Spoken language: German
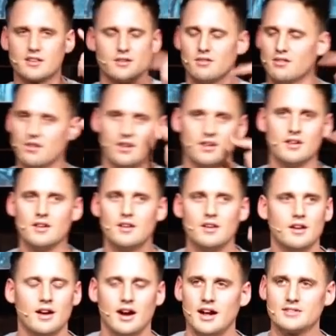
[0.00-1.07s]
äh,
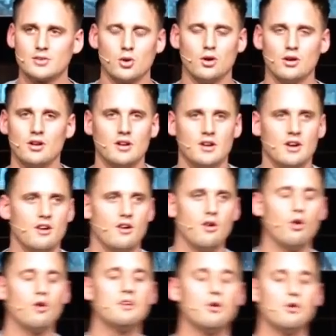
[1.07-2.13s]
also,
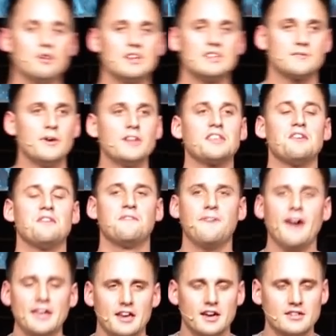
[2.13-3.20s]
und, und es wird
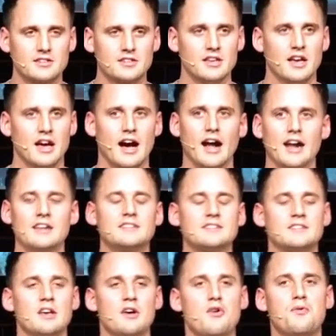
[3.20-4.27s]
gefeiert als
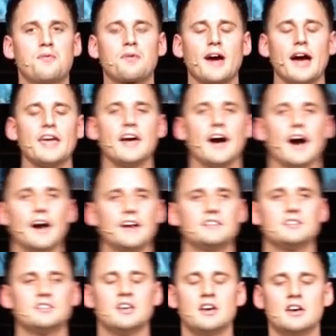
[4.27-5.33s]

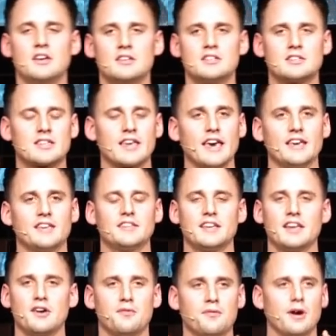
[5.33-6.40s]
Freiheitsrechte
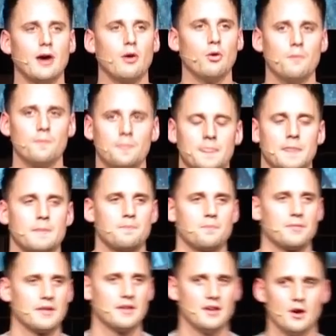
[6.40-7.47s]
der Frau.
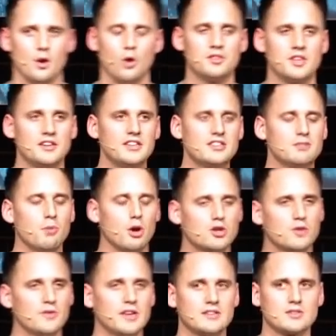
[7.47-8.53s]
Unter diesem
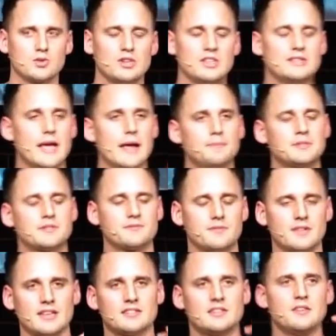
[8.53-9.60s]
Motto wird es so, die selbst,
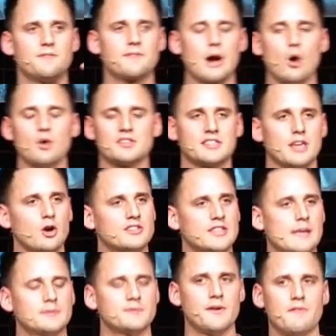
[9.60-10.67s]
dass die Frau sich auch
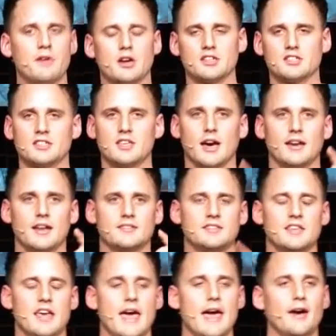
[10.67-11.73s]
selbst verwirklichen kann, dass
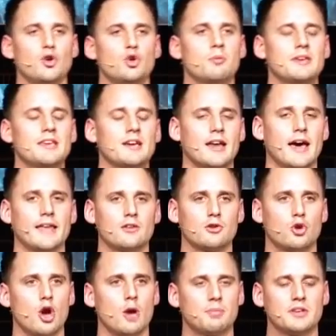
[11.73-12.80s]
sie Herr über ihren eigenen
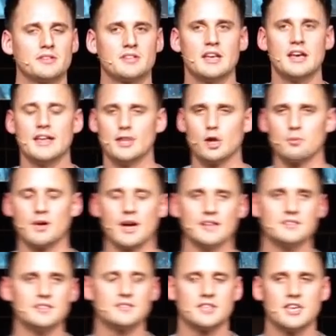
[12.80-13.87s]
Körper ist. Darum
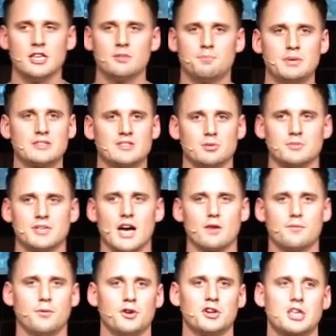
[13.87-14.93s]
kann sie das Kind bis zum Tag
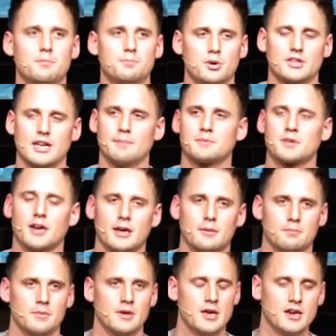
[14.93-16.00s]
vor der Geburt
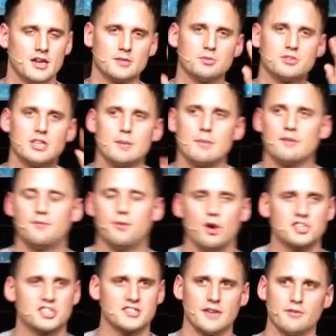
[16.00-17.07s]
abtreiben. Das musst du dir mal
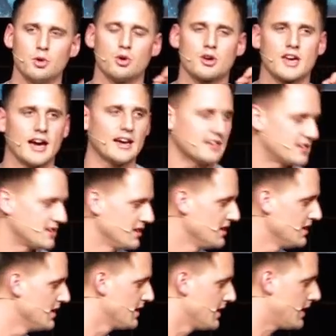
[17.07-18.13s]
vorstellen, ist einfach nur krank.
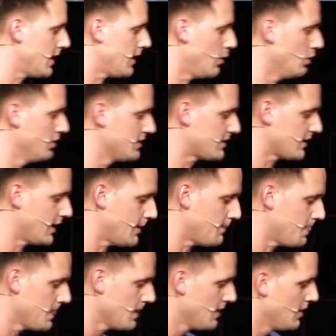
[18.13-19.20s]
Ja, und,
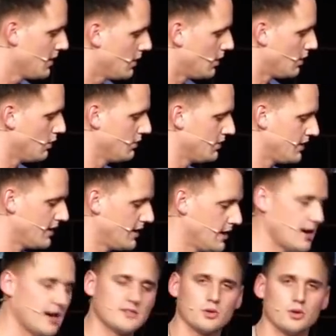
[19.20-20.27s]
ähm, und äh,
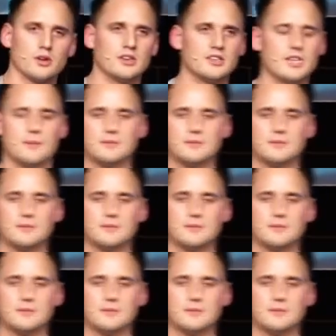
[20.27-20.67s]
also ich